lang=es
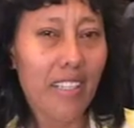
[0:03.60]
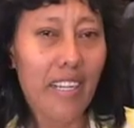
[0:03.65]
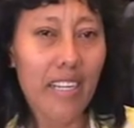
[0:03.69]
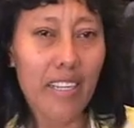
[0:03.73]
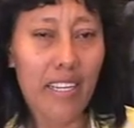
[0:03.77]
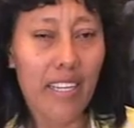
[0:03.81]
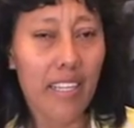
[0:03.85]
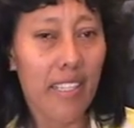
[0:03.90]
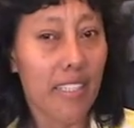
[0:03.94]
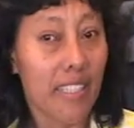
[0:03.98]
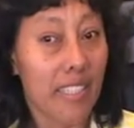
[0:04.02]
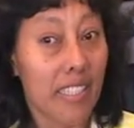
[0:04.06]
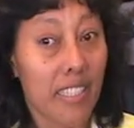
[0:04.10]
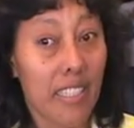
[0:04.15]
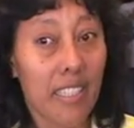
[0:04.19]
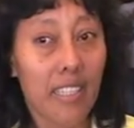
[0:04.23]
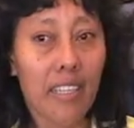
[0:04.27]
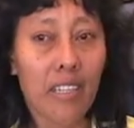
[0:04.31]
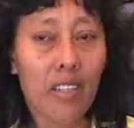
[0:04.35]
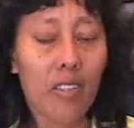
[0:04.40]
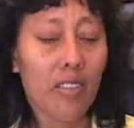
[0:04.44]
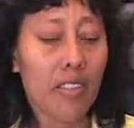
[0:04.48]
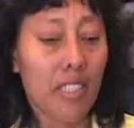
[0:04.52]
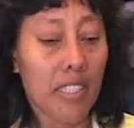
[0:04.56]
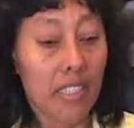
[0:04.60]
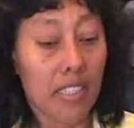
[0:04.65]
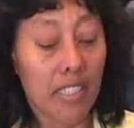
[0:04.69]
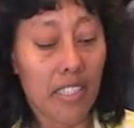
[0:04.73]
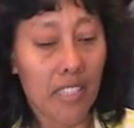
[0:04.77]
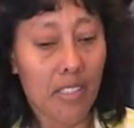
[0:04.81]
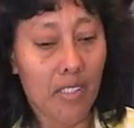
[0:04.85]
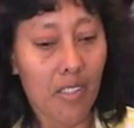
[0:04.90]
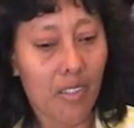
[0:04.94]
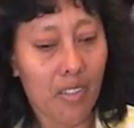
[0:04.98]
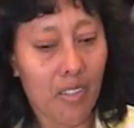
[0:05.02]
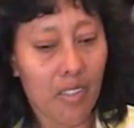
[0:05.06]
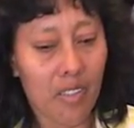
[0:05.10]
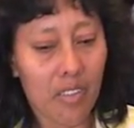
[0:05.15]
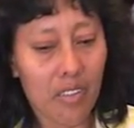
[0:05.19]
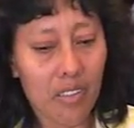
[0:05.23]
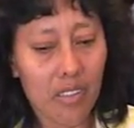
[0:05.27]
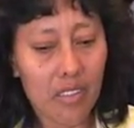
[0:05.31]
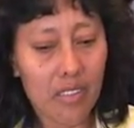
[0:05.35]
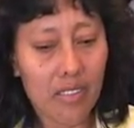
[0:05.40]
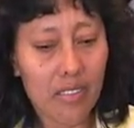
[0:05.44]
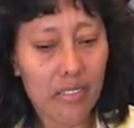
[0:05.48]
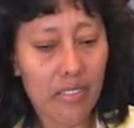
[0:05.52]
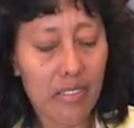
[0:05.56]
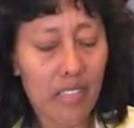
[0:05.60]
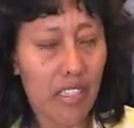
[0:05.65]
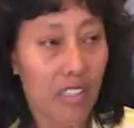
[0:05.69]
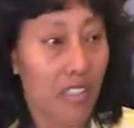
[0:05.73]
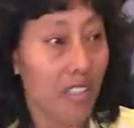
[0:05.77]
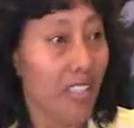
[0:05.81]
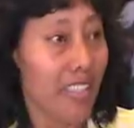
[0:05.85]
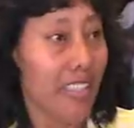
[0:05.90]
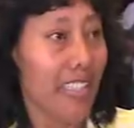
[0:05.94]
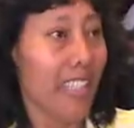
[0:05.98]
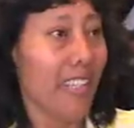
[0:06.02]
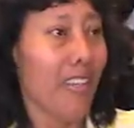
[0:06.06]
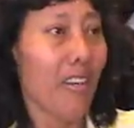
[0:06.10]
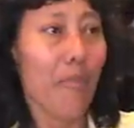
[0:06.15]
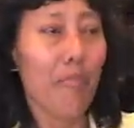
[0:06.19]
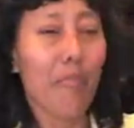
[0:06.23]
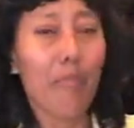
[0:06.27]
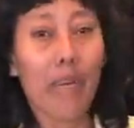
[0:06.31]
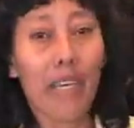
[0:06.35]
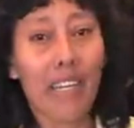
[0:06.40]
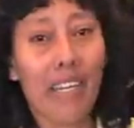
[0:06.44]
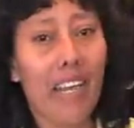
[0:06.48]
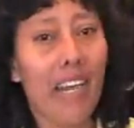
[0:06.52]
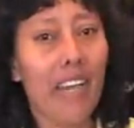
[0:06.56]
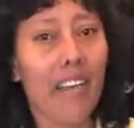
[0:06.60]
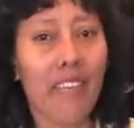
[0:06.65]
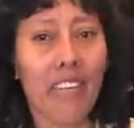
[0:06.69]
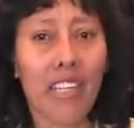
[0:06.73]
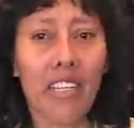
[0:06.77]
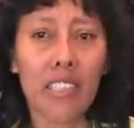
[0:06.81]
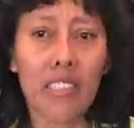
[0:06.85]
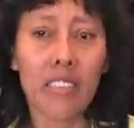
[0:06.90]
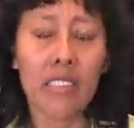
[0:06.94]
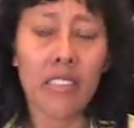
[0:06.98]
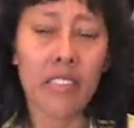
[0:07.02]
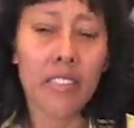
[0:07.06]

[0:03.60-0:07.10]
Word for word: agradecida con el Señor. No tengo palabras